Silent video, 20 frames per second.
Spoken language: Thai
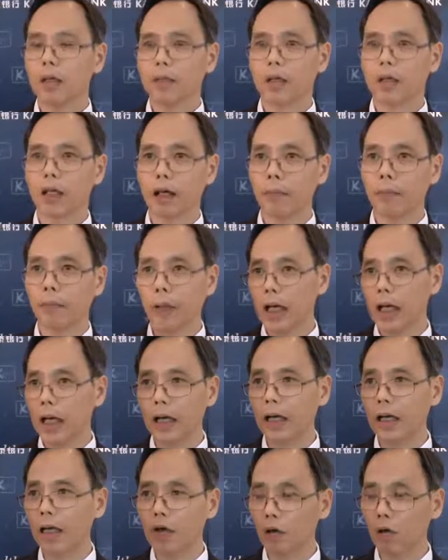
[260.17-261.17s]
ฉะนั้นประเด็น
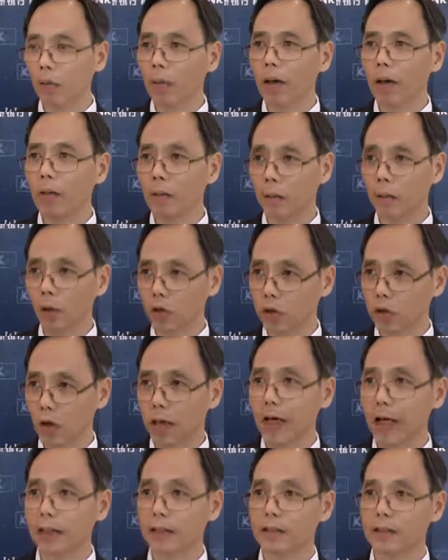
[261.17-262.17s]
นี้คงไม่มีผลต่อ
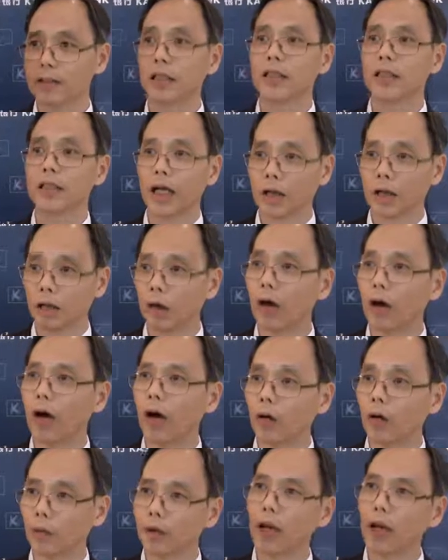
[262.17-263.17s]
การตัดสินใจของ
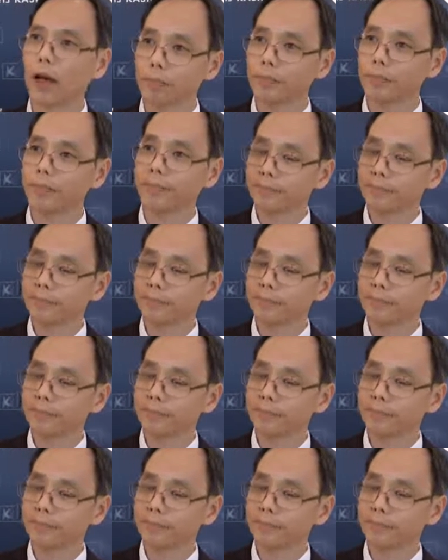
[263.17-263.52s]
เขาครับ